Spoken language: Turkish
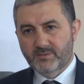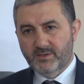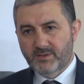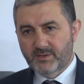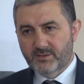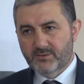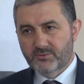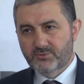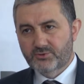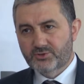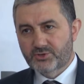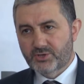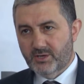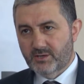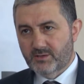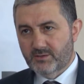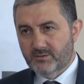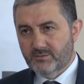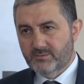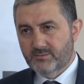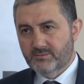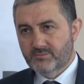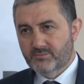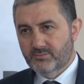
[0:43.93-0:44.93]
İlk 3 ay
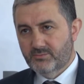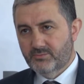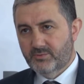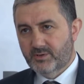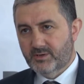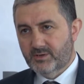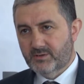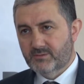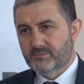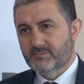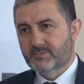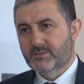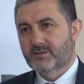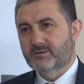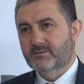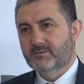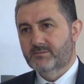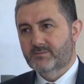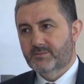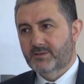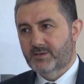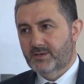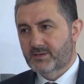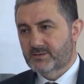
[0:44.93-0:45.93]
bu bakımdan
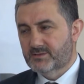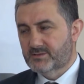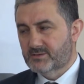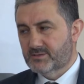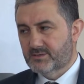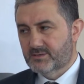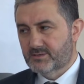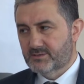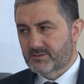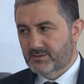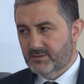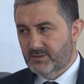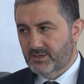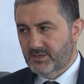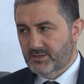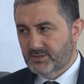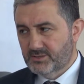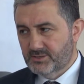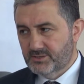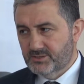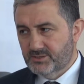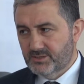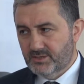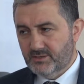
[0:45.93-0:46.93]
biraz sıkıntılı
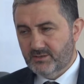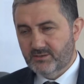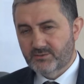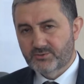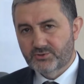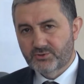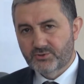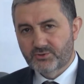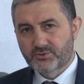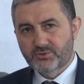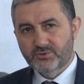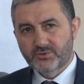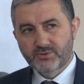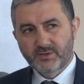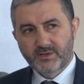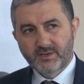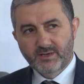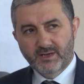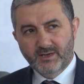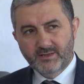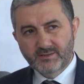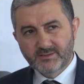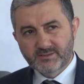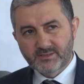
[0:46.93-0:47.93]
geçecek. Çünkü
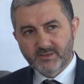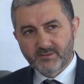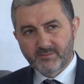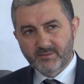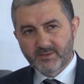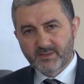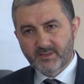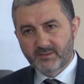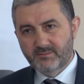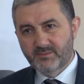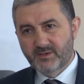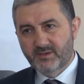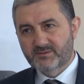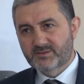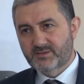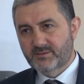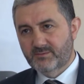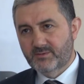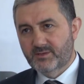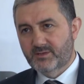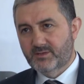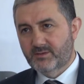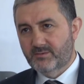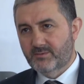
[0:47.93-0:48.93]
aynı zamanda
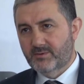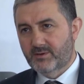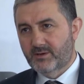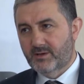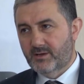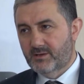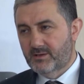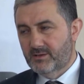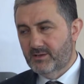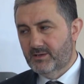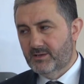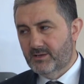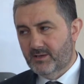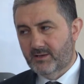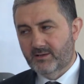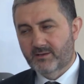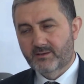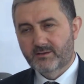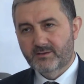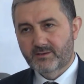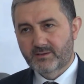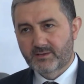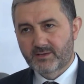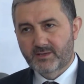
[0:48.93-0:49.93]
mevsim itibariyle
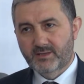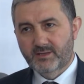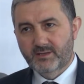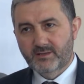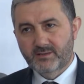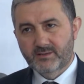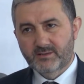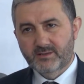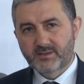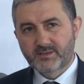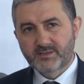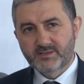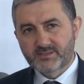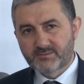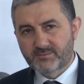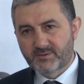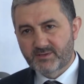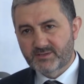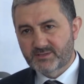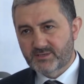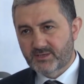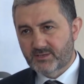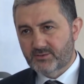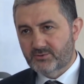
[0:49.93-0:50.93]
genelde
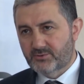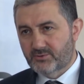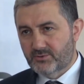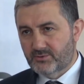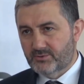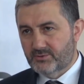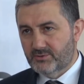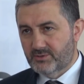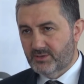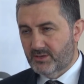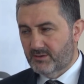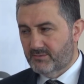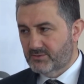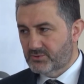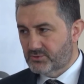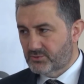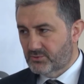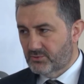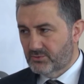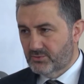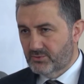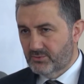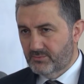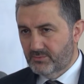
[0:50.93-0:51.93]
hizmet sektörünün yavaş
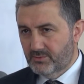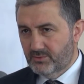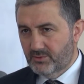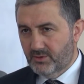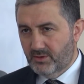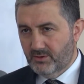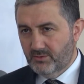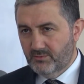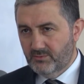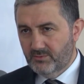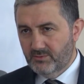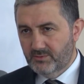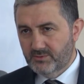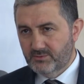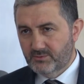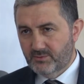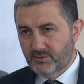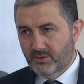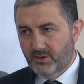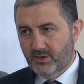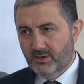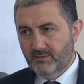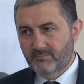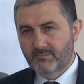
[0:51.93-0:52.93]
olduğu bir
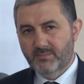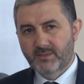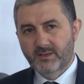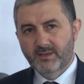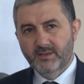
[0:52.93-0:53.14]
dönem.